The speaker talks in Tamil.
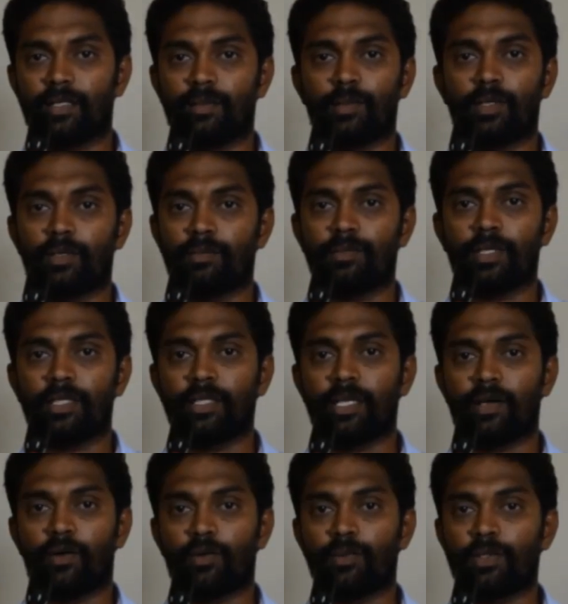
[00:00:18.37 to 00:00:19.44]
நம்ம
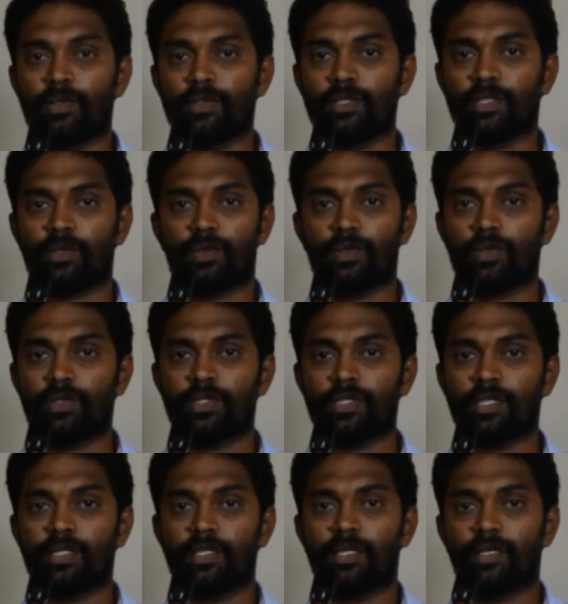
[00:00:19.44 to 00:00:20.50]
இந்திய கவர்மெண்ட் வந்து இதை கொண்டு
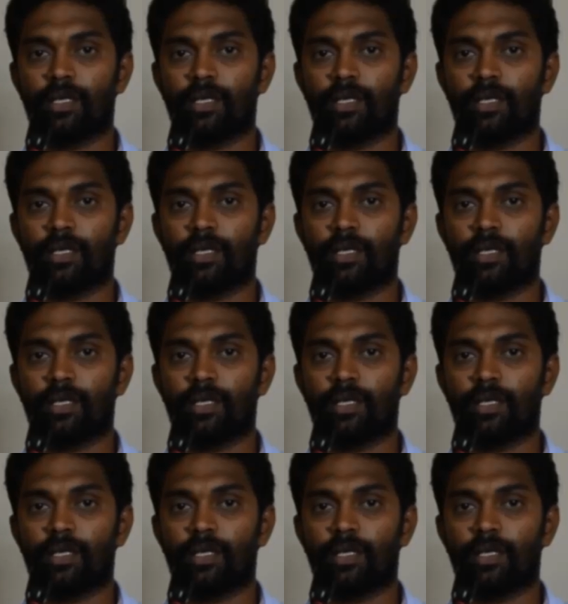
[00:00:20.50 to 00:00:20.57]
வந்துச்சு